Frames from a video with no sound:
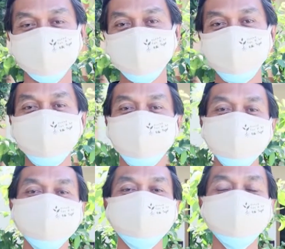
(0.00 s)

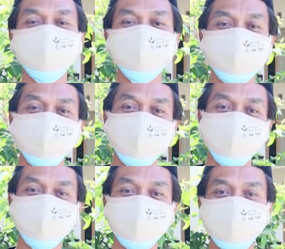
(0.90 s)
Assalamualaikum warahmatullahi
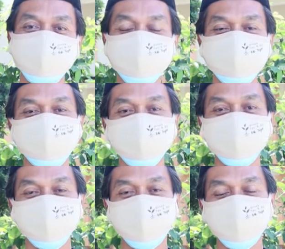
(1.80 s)
wabarakatuh.
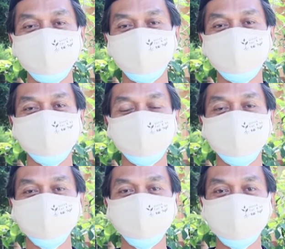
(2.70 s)
Uh,
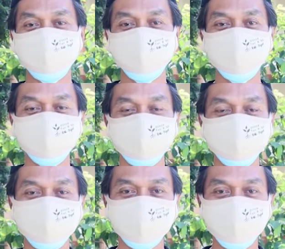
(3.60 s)
saya Yudiarto,
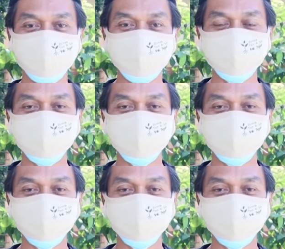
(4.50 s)
Ketua